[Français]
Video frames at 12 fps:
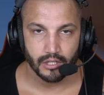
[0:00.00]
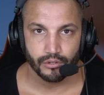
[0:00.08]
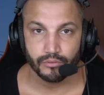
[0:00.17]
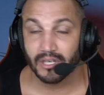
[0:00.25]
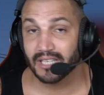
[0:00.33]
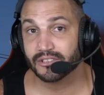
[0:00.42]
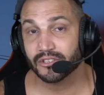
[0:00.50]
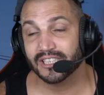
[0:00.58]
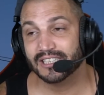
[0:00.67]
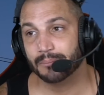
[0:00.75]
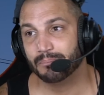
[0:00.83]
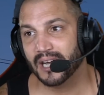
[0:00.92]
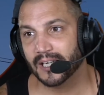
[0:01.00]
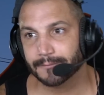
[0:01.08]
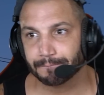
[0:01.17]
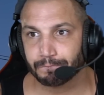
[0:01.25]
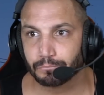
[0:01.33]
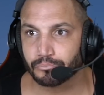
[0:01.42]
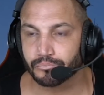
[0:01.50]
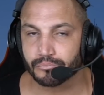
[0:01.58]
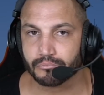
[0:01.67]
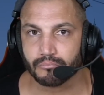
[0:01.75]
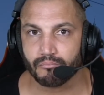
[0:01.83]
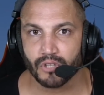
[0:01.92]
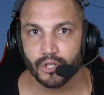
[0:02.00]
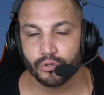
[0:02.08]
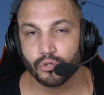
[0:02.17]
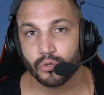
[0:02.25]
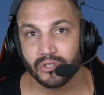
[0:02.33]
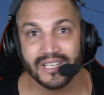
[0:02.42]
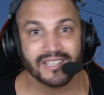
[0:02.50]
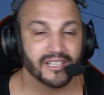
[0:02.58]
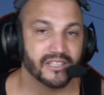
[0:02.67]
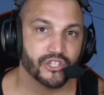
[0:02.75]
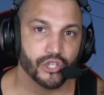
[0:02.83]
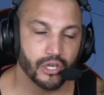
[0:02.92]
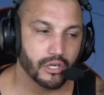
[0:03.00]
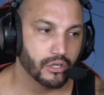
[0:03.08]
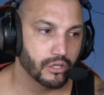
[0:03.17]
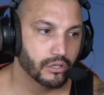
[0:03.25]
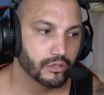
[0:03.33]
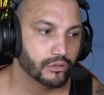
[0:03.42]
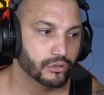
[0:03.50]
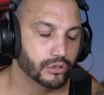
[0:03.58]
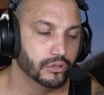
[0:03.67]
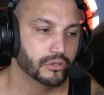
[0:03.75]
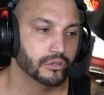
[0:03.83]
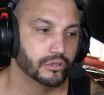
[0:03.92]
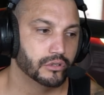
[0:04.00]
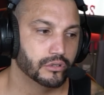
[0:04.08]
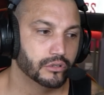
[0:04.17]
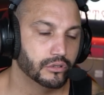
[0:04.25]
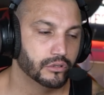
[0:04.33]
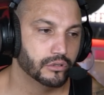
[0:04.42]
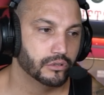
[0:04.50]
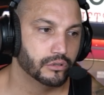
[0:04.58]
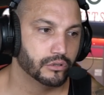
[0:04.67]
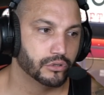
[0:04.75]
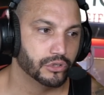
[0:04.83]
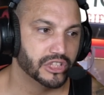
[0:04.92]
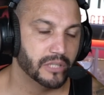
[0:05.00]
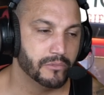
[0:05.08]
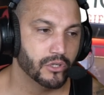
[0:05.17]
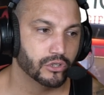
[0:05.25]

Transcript: Donc voilà, ce n'était pas de gaieté de cœur que, que j'ai mis en